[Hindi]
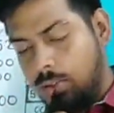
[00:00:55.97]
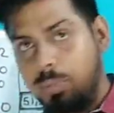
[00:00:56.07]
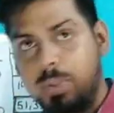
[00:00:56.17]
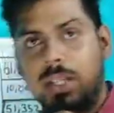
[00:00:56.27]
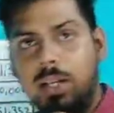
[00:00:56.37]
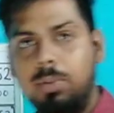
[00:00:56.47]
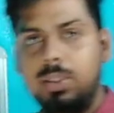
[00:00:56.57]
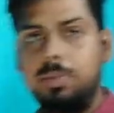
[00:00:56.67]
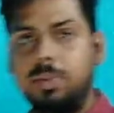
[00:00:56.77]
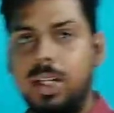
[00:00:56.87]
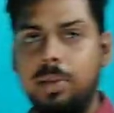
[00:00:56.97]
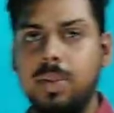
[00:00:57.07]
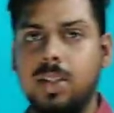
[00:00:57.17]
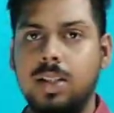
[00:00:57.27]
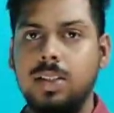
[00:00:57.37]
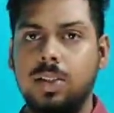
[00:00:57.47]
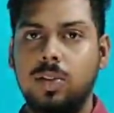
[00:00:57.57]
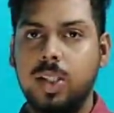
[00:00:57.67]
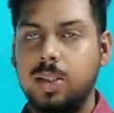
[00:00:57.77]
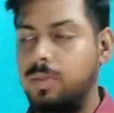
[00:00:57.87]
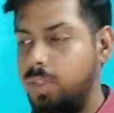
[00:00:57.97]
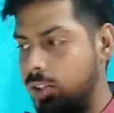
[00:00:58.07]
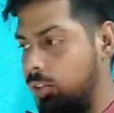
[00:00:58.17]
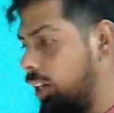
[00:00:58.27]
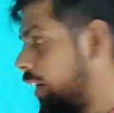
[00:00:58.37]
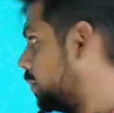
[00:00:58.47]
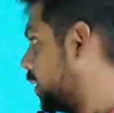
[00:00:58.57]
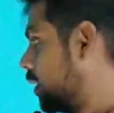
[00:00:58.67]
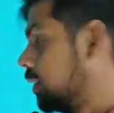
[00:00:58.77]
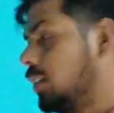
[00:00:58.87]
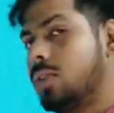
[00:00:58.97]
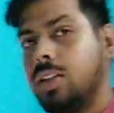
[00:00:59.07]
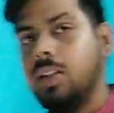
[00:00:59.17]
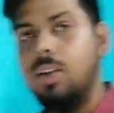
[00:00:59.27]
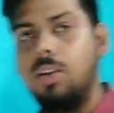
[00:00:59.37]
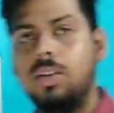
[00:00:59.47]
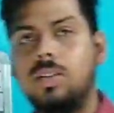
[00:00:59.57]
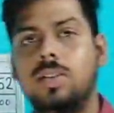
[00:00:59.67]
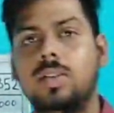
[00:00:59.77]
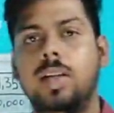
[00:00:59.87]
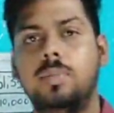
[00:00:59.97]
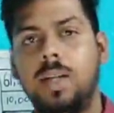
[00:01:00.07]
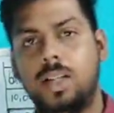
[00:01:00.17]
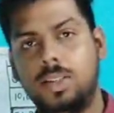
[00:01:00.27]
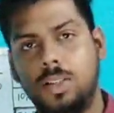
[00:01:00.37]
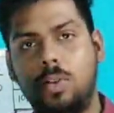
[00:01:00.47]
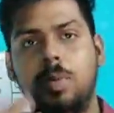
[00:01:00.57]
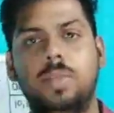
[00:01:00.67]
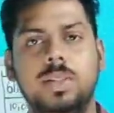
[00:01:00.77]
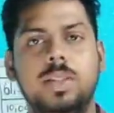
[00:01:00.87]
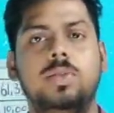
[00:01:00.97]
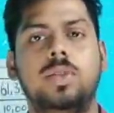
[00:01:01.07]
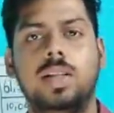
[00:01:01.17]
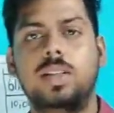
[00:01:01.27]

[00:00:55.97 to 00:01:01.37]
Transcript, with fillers: उम्मीद है आप लोग सब्सक्राइब भी कर दिए होंगे वीडियो को लाइक भी कर दिए होंगे और एक प्यारा सा कमेंट भी ज़रूर कर